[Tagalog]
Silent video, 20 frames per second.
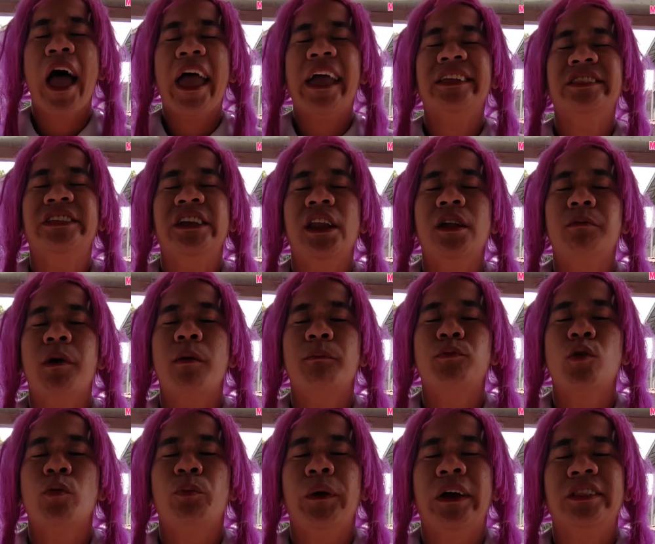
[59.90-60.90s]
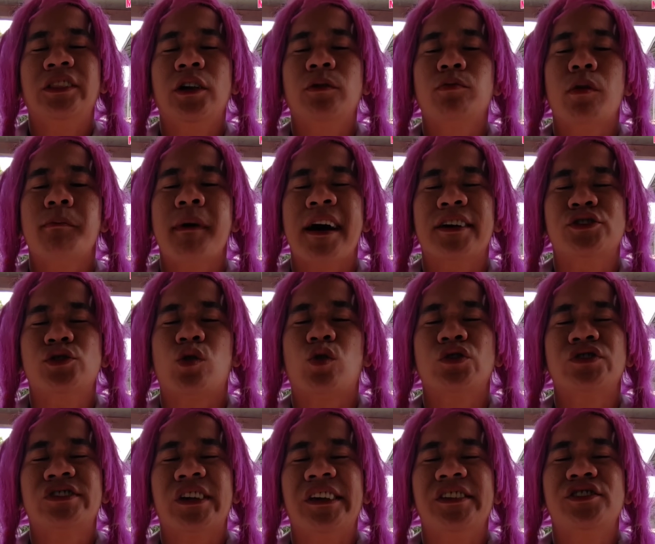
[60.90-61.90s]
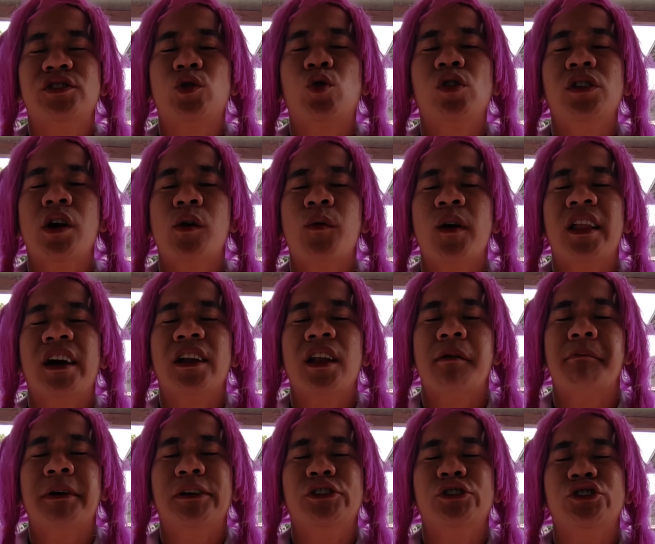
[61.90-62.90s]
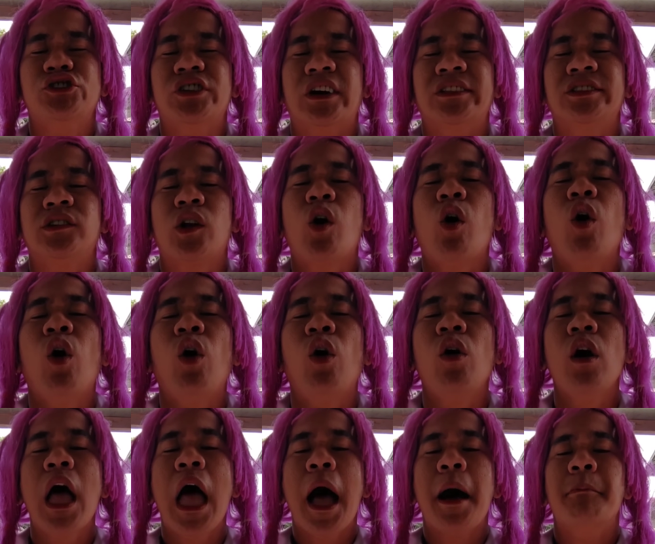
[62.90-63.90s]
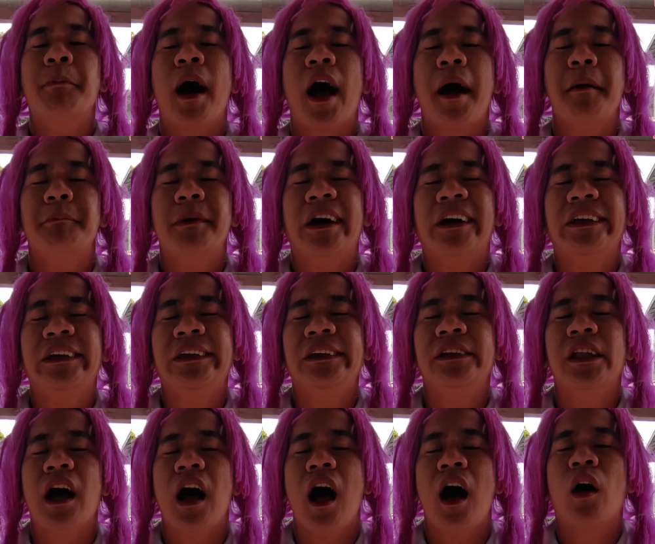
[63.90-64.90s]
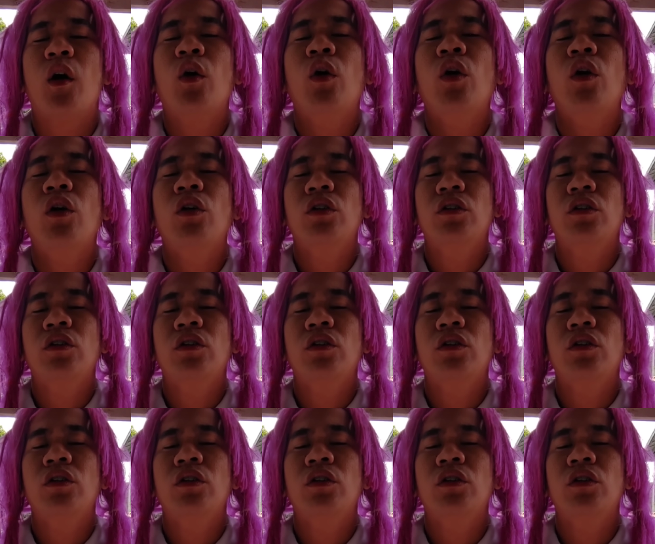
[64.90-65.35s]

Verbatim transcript: Hindi naman po pwedeng pumasok ko sa school na walang laman yung tiyan ko. Baka manghina ako.